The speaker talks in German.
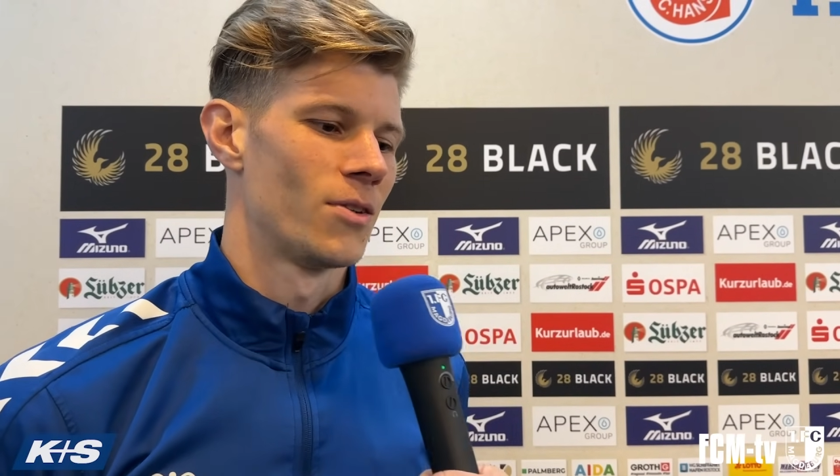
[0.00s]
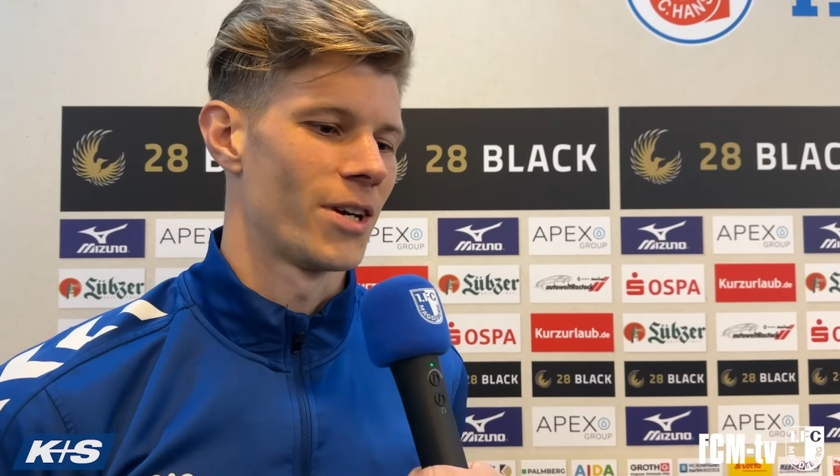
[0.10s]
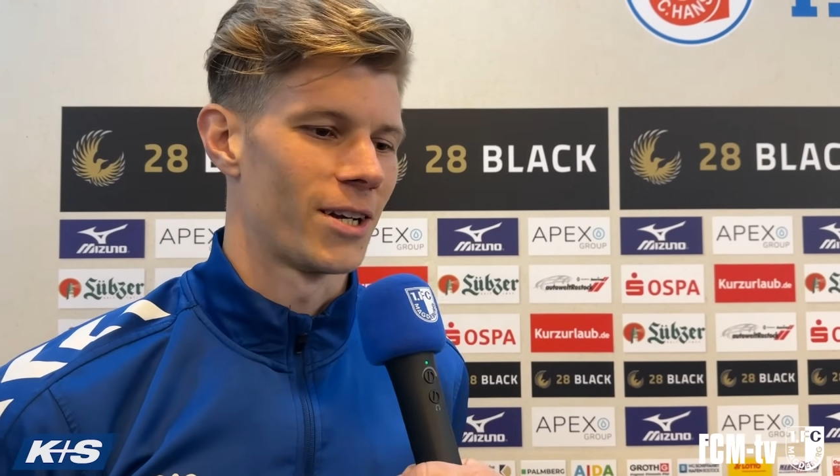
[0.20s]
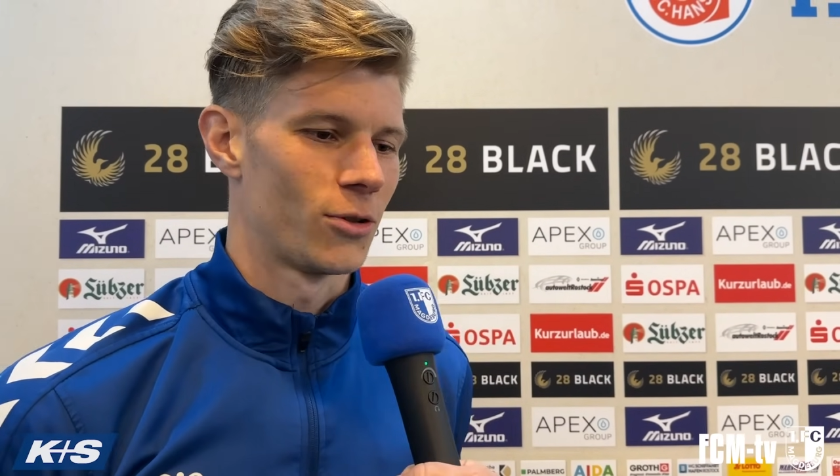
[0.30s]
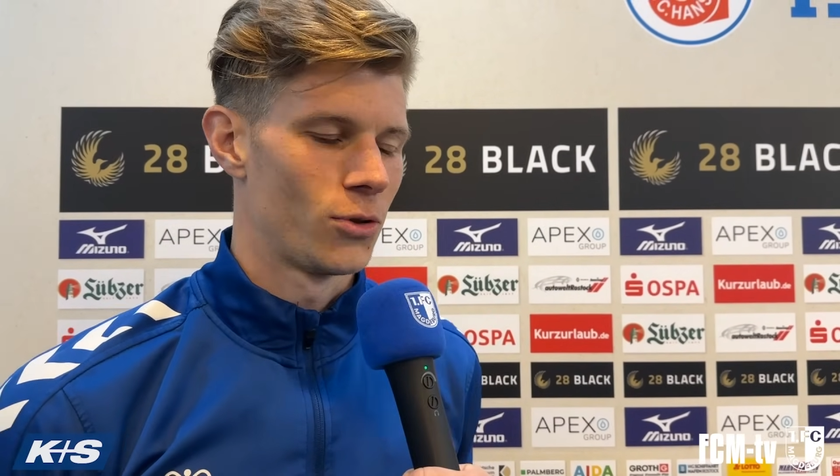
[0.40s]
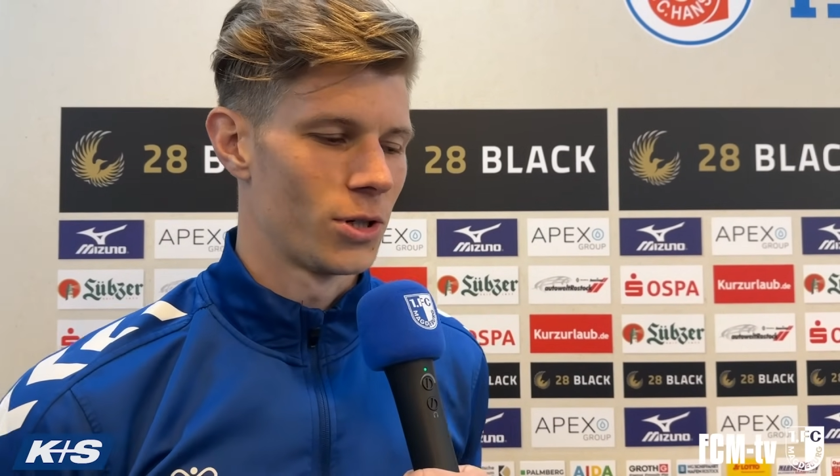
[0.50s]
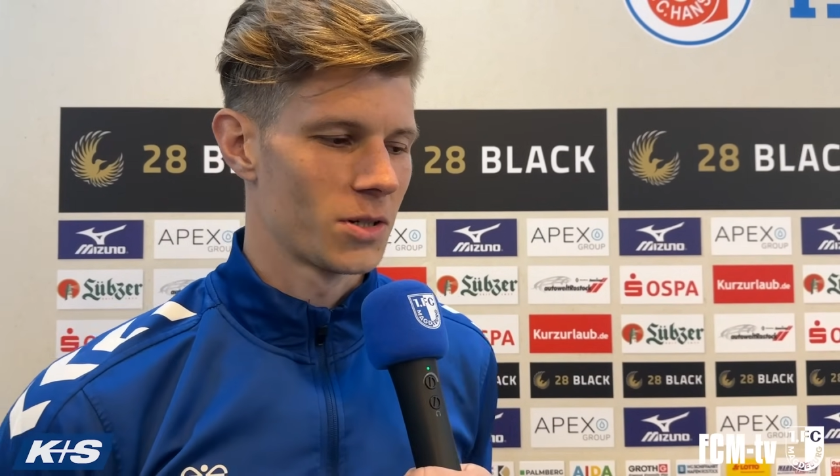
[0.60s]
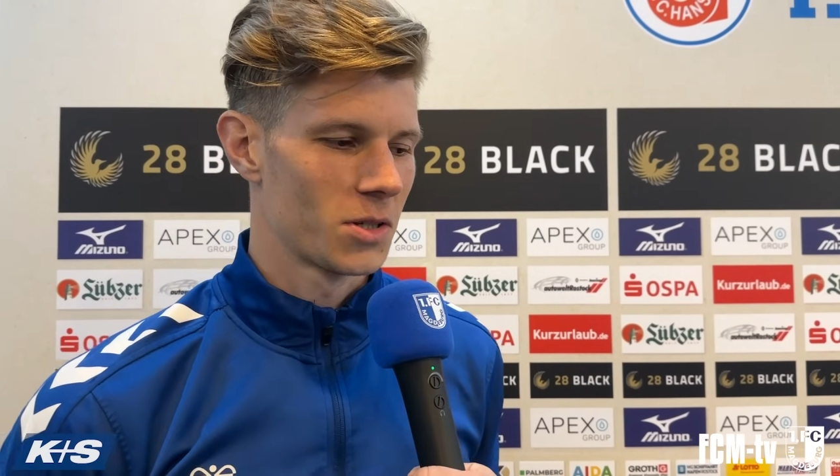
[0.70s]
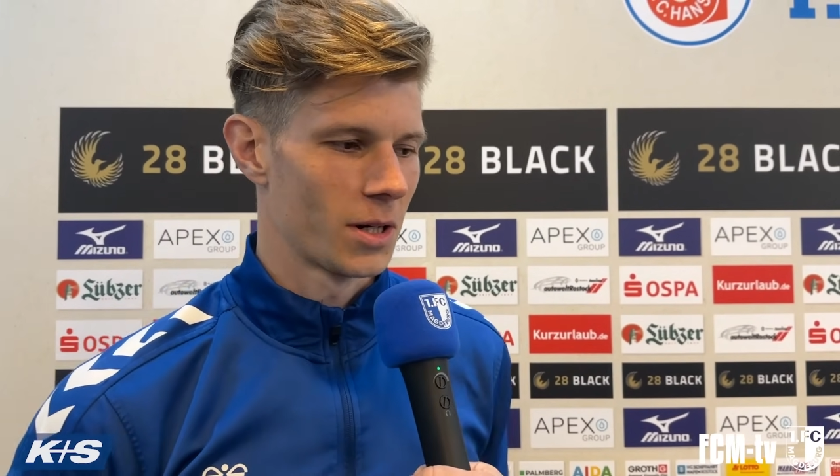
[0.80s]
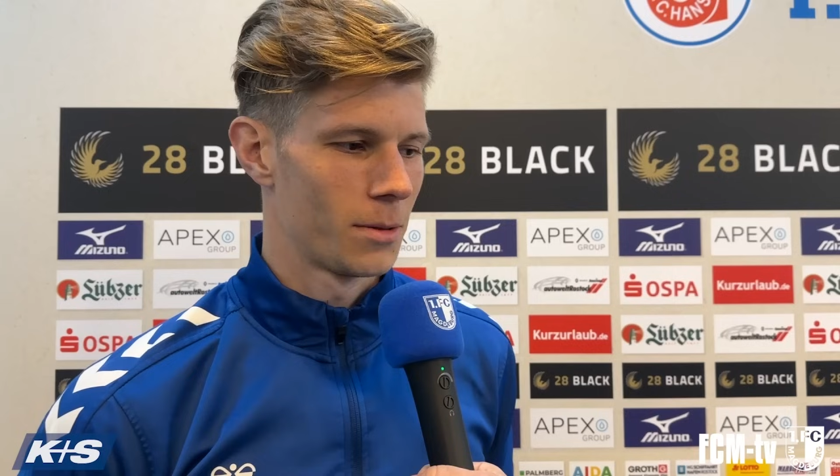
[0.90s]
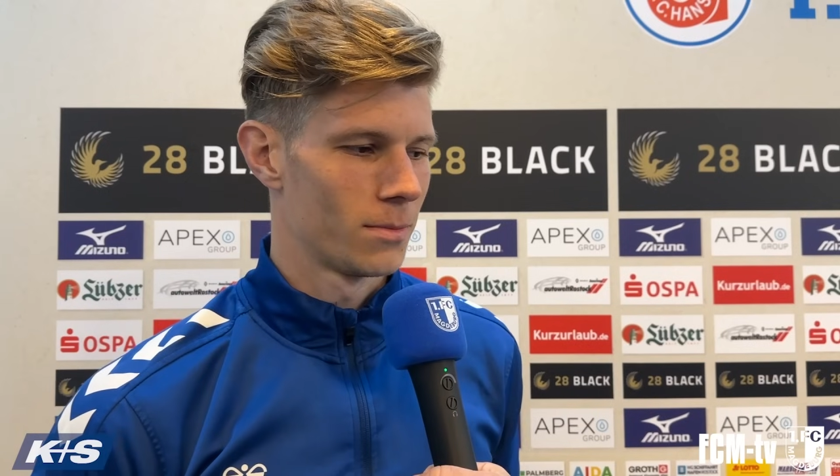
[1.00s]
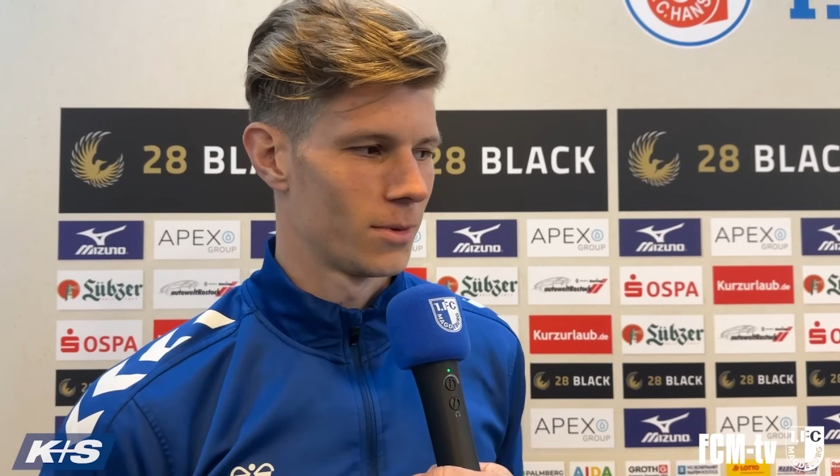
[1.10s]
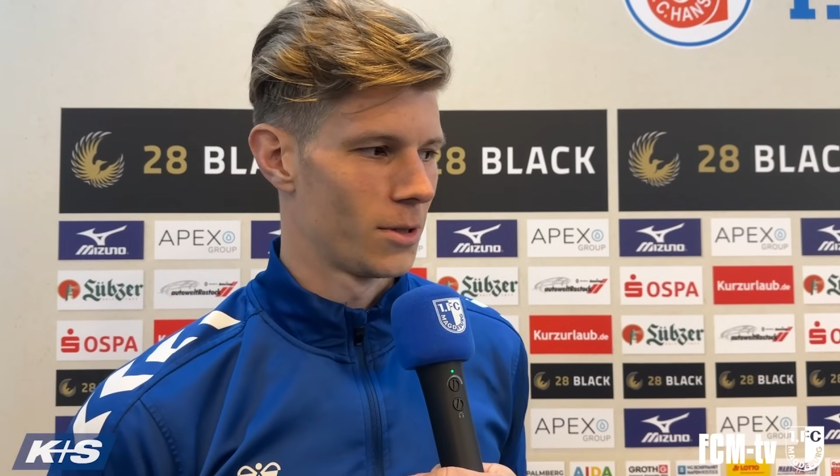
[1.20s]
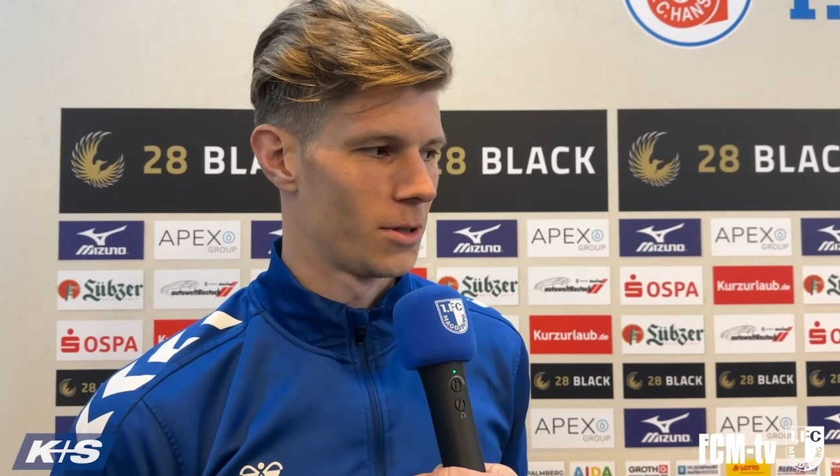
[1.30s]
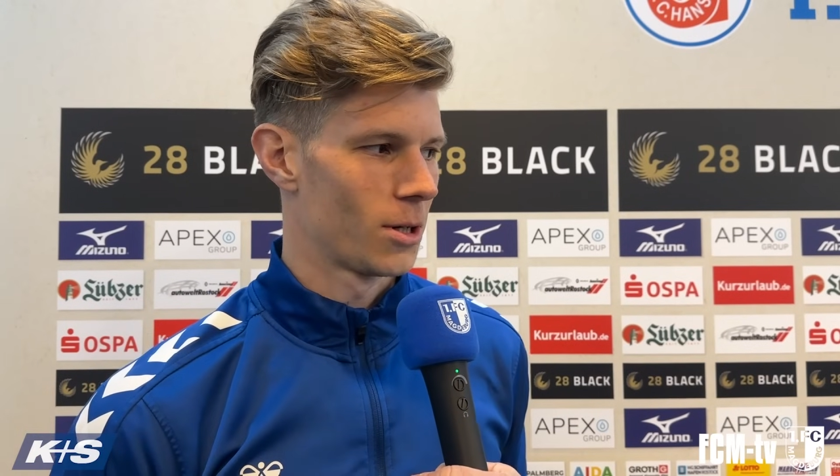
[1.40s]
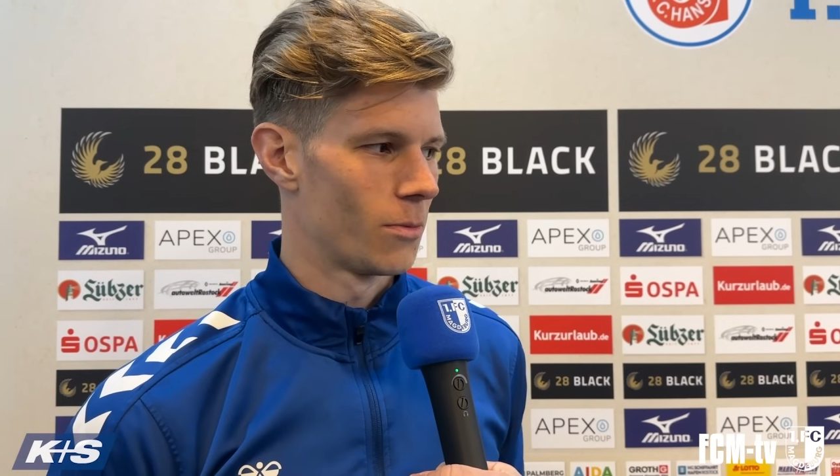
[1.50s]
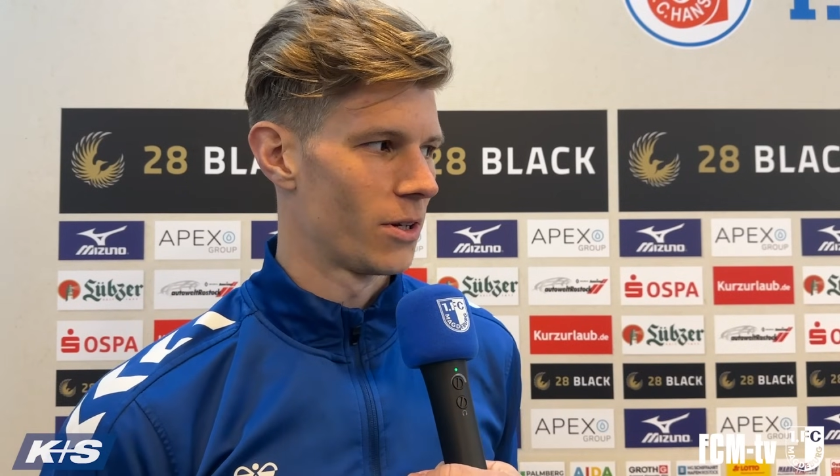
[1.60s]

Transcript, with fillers: Ja, natürlich extrem. Äh, ich glaube,